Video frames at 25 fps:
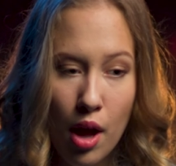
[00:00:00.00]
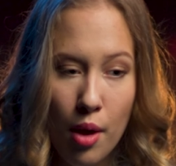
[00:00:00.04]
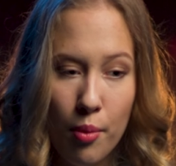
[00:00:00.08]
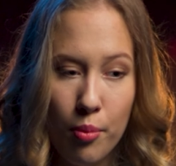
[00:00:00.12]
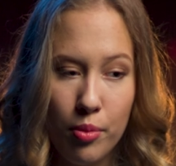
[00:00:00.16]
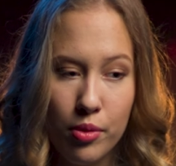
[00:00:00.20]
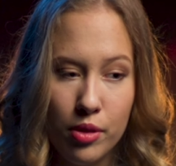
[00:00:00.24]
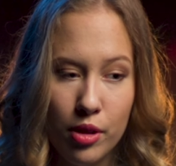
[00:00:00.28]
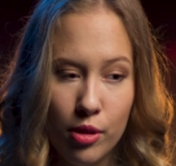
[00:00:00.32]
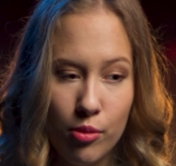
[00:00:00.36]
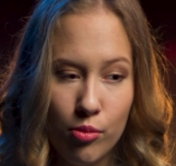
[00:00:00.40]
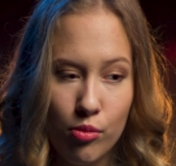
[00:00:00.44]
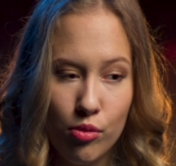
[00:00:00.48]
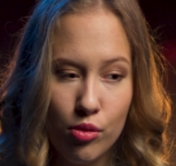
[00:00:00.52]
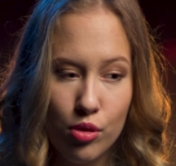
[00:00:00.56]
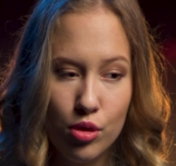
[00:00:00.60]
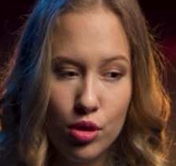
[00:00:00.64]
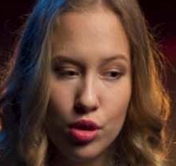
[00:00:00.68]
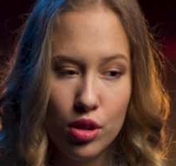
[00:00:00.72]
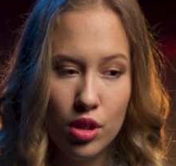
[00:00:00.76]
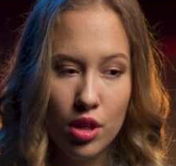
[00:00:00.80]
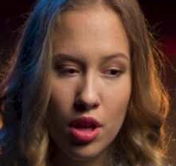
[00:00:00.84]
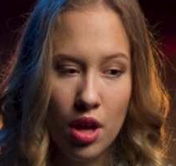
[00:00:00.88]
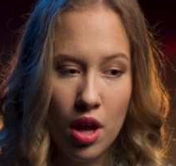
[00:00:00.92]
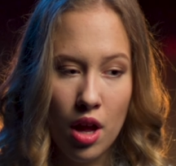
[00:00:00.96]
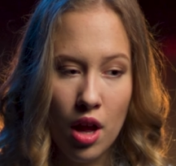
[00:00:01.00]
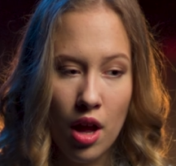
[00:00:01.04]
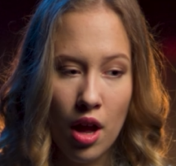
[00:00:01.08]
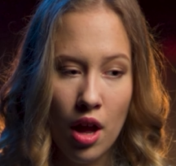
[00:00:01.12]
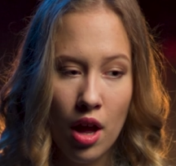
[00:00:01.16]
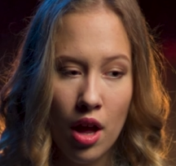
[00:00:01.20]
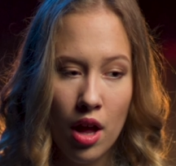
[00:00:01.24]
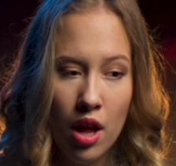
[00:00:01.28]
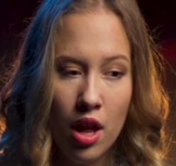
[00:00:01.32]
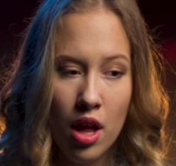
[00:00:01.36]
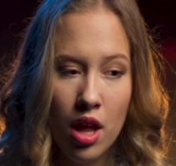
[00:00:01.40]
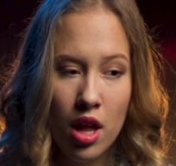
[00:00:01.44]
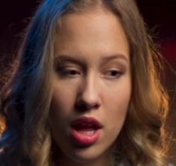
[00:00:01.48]
потому
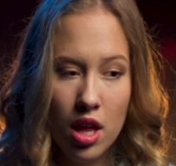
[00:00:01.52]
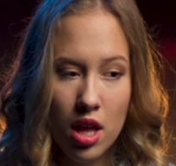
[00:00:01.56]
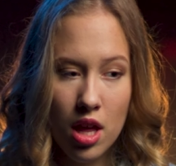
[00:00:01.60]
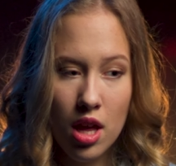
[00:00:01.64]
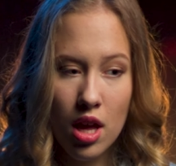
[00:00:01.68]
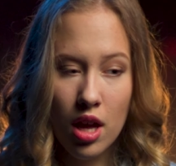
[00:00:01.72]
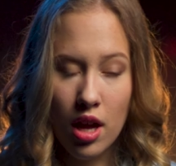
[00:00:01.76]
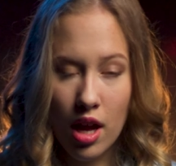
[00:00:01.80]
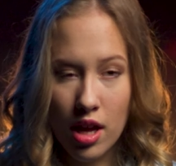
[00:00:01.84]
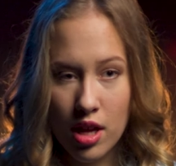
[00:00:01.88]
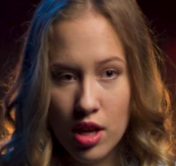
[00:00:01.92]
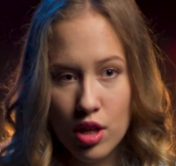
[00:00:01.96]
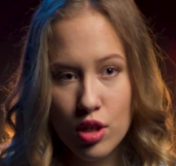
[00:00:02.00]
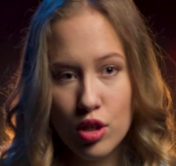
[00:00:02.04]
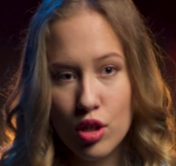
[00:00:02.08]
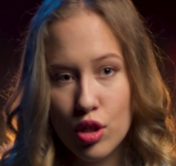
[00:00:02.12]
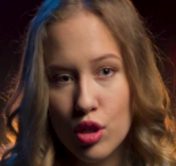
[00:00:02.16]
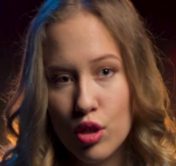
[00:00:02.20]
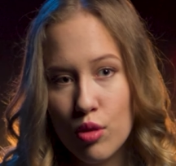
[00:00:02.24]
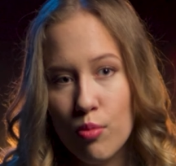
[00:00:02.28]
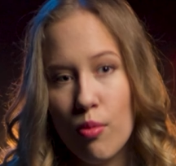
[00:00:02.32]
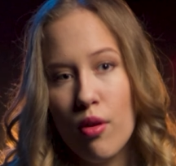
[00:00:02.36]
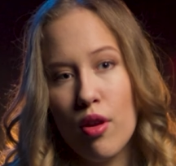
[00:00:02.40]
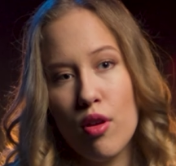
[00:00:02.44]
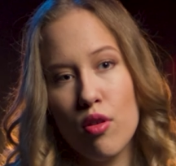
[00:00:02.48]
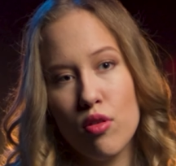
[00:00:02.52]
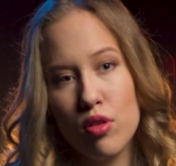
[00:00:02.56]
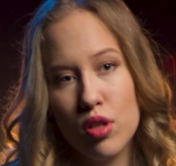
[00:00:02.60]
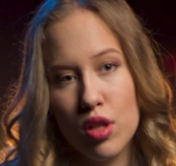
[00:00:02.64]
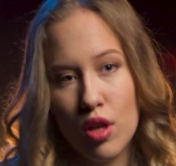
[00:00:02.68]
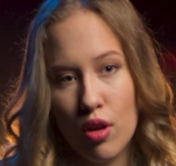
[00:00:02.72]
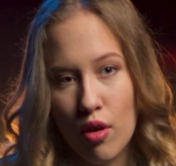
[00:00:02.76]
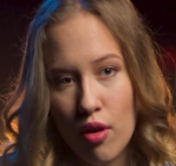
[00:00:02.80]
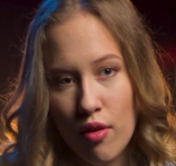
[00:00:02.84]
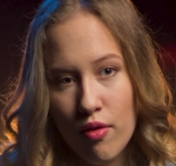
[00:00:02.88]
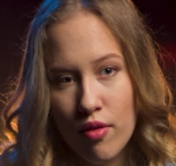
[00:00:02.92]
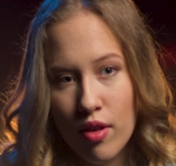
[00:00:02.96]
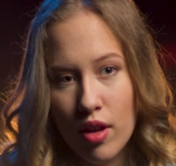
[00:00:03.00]
что... И, конечно же, мое
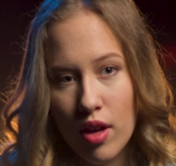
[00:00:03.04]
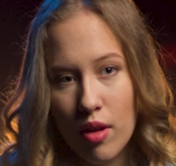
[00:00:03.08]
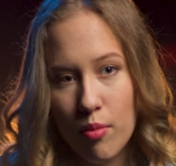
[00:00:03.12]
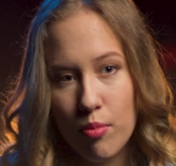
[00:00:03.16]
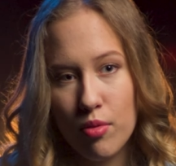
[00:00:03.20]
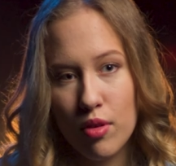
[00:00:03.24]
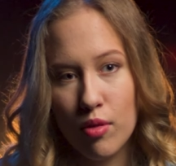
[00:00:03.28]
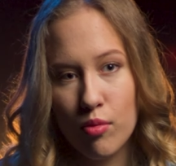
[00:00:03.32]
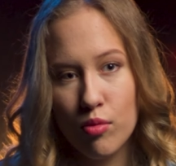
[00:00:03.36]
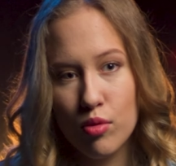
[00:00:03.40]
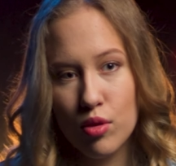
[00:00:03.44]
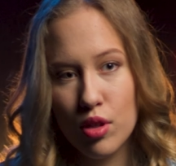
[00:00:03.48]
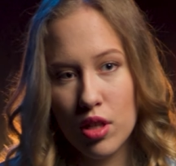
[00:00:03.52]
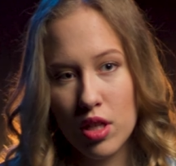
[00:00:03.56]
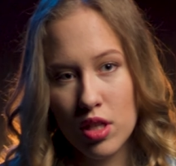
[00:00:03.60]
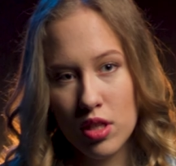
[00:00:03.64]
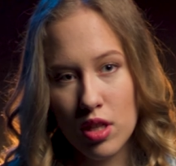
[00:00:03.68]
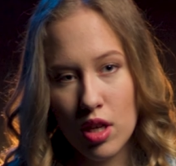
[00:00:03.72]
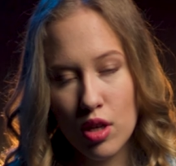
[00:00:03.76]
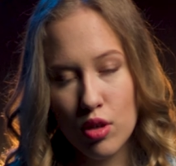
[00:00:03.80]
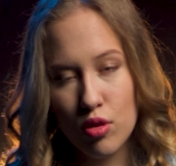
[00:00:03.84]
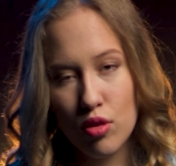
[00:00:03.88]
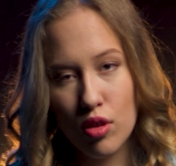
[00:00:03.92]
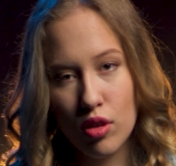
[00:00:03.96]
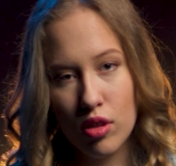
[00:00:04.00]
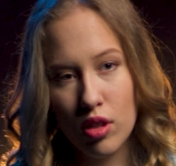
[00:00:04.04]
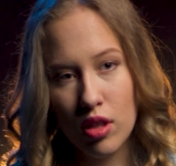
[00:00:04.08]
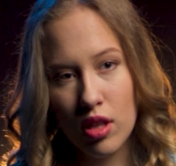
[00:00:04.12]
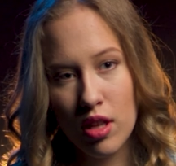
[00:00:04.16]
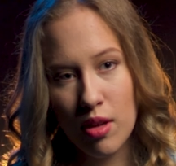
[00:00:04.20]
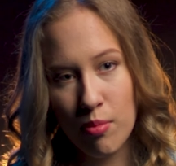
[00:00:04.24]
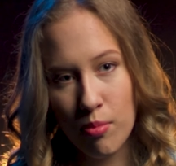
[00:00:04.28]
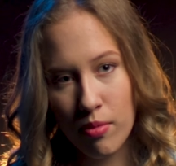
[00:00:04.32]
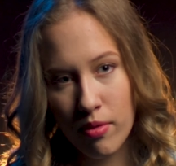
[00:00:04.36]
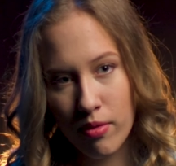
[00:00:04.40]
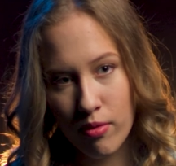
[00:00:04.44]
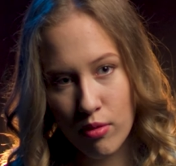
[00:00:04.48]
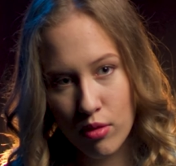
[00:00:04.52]
здоровье, потому что я знаю, что это
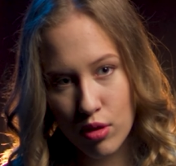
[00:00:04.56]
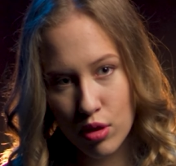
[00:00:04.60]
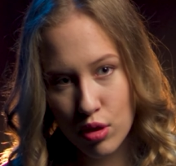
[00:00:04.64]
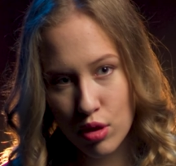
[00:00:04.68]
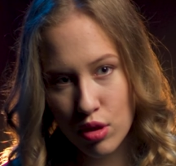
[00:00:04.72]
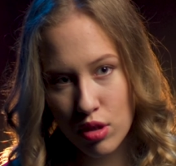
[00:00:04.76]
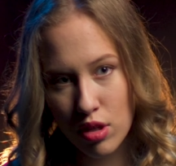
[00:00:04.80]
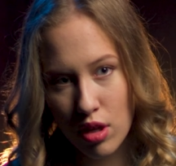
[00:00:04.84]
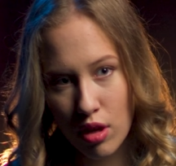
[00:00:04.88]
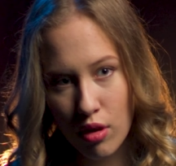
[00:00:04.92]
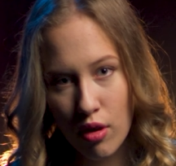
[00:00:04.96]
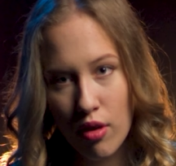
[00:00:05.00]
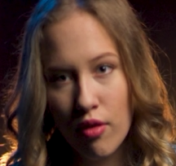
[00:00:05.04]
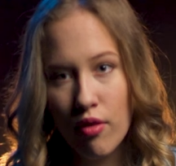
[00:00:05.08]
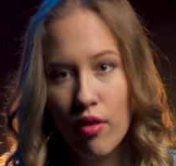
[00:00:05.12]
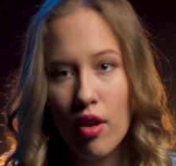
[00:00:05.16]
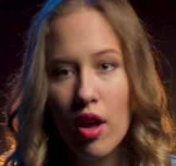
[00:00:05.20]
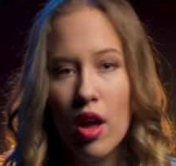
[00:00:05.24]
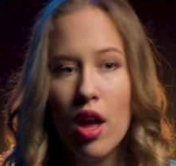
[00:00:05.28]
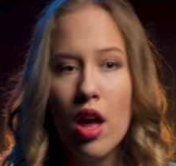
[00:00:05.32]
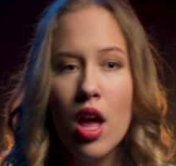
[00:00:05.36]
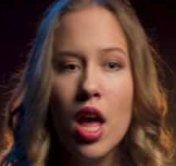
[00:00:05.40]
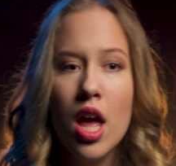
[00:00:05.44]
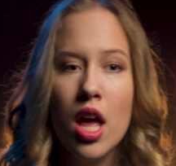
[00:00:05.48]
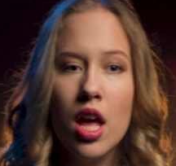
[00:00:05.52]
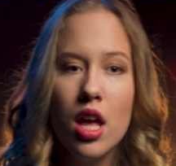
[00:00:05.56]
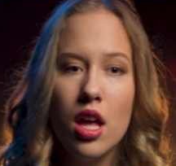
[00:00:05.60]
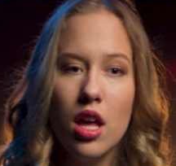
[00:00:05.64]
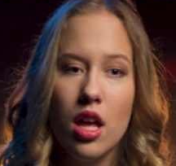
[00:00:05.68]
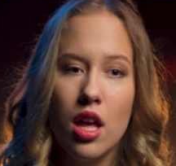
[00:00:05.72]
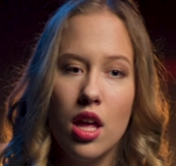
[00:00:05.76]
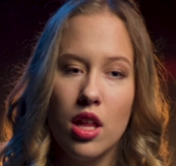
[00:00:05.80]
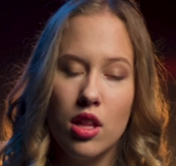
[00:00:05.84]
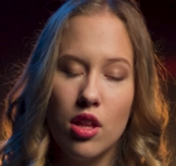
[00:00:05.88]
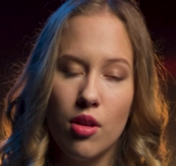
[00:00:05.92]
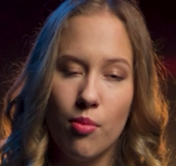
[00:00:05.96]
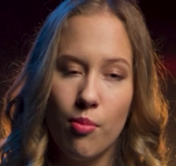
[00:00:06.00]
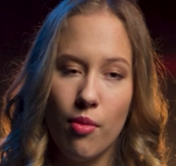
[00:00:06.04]
для моего же здоровья, и
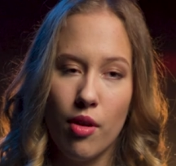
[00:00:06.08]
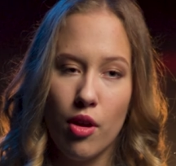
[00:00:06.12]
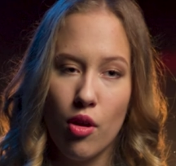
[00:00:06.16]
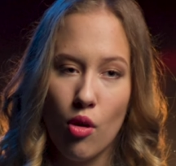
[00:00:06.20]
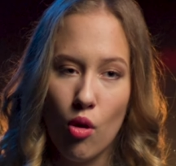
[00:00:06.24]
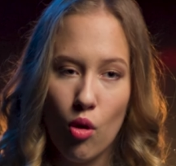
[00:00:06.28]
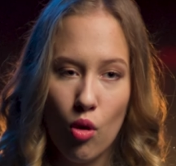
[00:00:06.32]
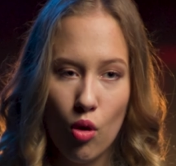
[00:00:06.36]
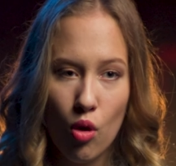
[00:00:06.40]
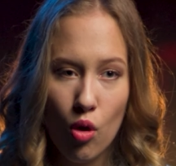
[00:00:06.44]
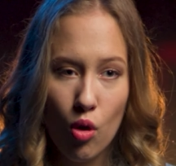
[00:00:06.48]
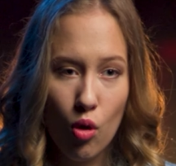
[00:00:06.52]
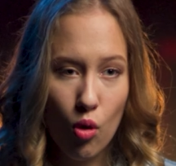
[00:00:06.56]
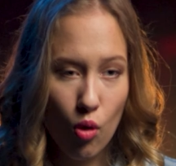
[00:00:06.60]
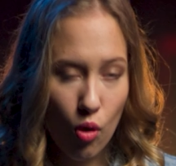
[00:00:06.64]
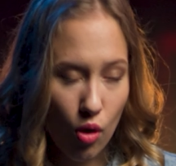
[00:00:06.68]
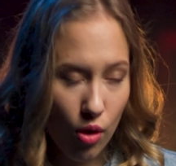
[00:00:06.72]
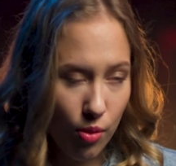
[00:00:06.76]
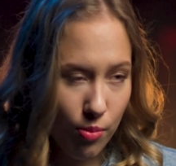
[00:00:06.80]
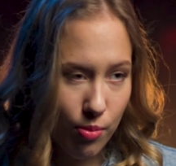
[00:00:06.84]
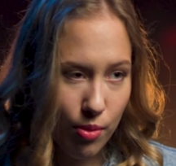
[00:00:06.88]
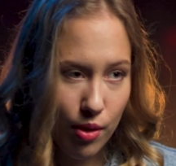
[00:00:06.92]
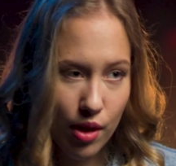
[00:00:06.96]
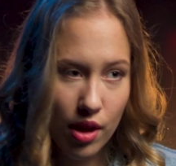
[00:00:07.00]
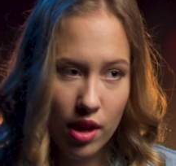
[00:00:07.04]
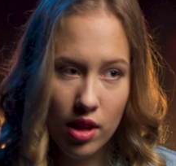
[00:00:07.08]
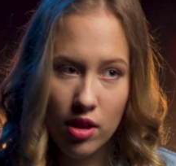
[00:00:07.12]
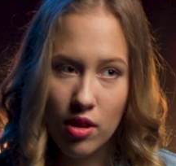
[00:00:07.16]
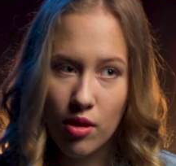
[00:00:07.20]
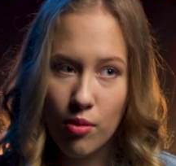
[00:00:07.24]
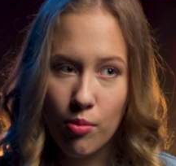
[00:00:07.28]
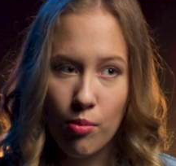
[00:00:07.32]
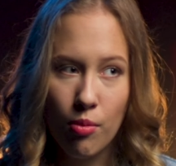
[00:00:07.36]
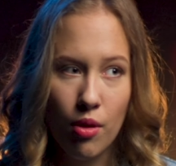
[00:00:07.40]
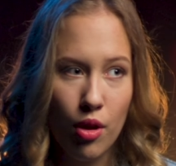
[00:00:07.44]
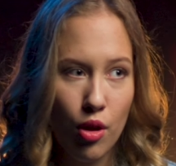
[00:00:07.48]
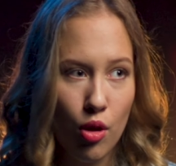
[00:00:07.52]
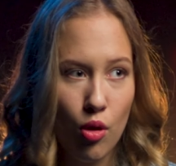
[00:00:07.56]
это мое хобби, это
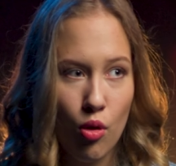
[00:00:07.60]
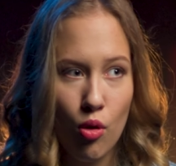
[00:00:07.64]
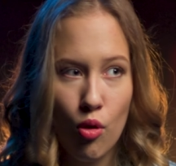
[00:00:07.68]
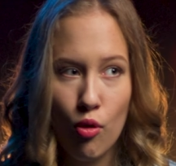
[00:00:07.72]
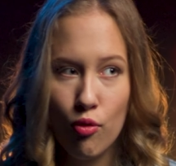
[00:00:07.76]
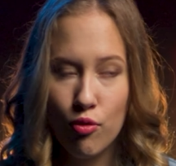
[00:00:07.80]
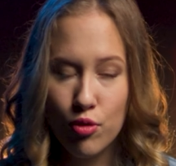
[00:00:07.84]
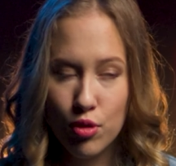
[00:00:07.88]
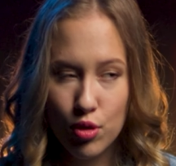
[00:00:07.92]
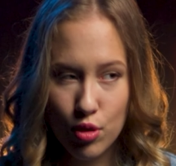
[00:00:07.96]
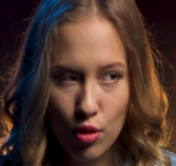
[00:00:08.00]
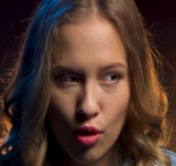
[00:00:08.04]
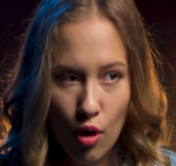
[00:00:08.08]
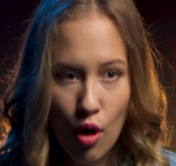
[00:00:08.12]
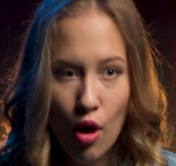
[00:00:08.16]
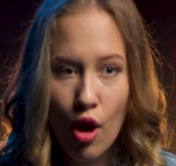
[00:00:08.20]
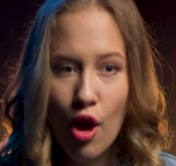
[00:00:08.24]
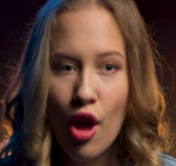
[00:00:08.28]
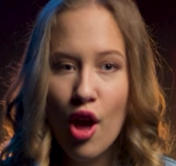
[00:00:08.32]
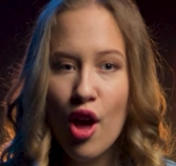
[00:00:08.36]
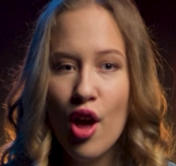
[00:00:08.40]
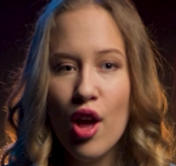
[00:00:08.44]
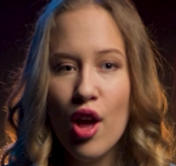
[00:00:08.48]
мое все.